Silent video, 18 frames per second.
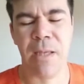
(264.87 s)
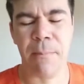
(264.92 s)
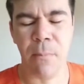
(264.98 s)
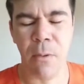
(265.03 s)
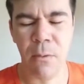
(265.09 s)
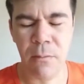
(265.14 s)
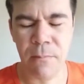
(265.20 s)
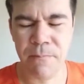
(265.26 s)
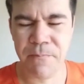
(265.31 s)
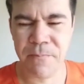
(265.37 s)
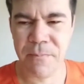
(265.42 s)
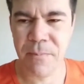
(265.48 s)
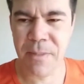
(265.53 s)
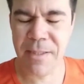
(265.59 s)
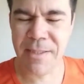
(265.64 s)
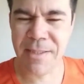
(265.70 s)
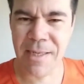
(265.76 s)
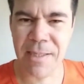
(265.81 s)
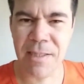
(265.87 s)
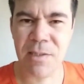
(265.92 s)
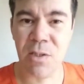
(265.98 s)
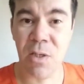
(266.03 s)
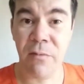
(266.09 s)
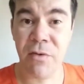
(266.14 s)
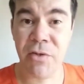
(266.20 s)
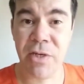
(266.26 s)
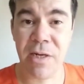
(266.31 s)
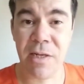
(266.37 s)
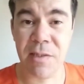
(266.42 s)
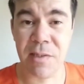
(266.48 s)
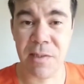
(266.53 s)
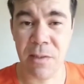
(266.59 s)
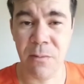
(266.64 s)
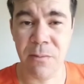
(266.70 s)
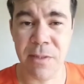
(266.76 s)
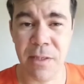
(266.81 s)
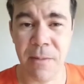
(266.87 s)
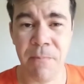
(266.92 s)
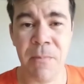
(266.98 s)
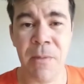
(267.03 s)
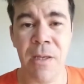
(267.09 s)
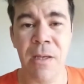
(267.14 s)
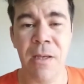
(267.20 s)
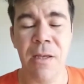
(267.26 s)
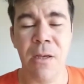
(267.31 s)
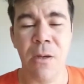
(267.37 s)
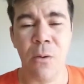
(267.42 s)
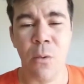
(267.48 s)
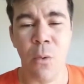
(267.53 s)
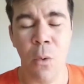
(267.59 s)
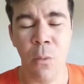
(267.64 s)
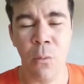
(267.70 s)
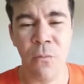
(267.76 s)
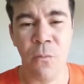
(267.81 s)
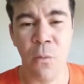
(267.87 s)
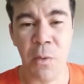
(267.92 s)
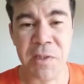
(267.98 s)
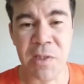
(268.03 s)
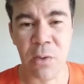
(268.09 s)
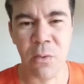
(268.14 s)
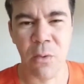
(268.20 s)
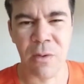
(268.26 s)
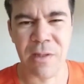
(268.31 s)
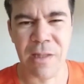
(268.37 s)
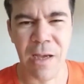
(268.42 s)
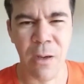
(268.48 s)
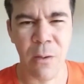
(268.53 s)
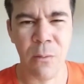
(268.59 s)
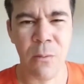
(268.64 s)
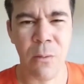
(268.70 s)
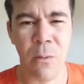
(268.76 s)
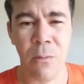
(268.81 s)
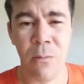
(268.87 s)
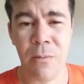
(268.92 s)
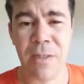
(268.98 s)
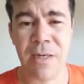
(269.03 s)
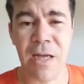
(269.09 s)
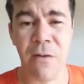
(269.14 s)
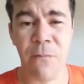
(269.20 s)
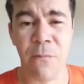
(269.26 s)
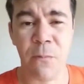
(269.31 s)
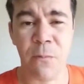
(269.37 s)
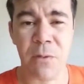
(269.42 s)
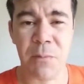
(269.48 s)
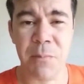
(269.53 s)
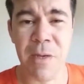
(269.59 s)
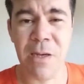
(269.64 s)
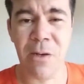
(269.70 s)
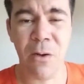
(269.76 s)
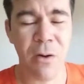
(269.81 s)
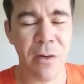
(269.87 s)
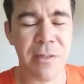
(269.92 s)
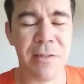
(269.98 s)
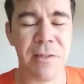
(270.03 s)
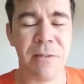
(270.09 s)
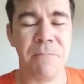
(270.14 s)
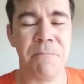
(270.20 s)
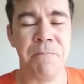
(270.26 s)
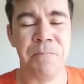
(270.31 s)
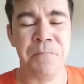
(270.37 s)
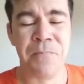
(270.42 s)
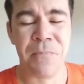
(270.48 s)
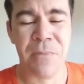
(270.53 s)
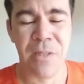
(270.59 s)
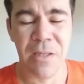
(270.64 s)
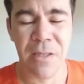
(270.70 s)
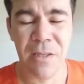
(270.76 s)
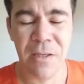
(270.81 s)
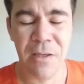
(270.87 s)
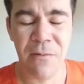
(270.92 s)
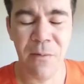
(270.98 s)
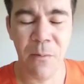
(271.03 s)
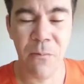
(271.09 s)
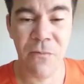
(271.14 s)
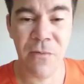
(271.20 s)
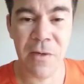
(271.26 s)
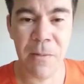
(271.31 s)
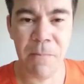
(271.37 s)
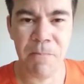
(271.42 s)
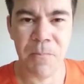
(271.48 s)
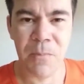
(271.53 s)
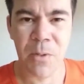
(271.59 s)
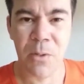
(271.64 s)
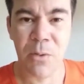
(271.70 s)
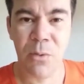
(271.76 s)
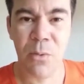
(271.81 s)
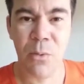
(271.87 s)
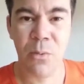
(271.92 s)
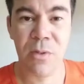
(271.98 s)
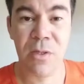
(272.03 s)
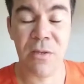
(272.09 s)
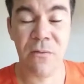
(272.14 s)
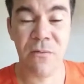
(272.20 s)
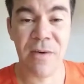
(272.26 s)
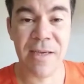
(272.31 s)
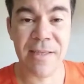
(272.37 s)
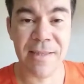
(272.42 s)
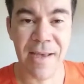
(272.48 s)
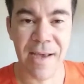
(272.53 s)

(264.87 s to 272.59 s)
tá bom? entra nessa nova geração, né? Com força total, com gráficos melhores e vamos ver no que vai